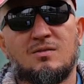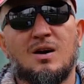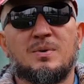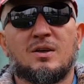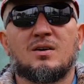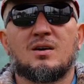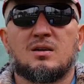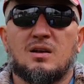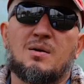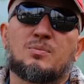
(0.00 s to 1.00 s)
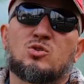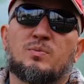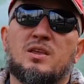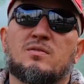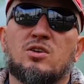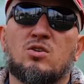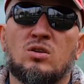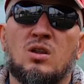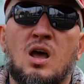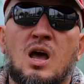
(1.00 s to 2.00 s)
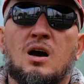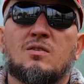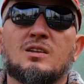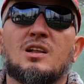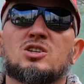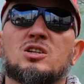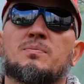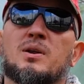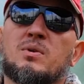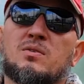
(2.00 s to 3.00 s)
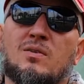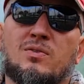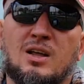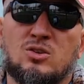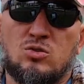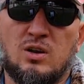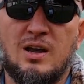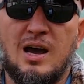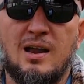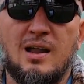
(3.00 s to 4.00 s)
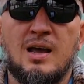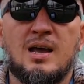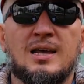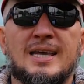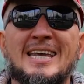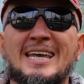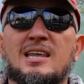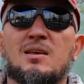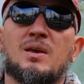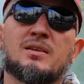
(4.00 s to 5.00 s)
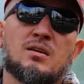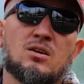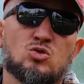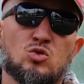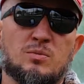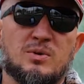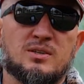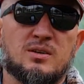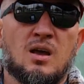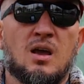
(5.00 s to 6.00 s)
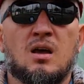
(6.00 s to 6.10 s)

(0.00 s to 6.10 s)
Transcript: Во-первых, для поступления в легион вы должны прибыть во Францию легально и не иметь судимости.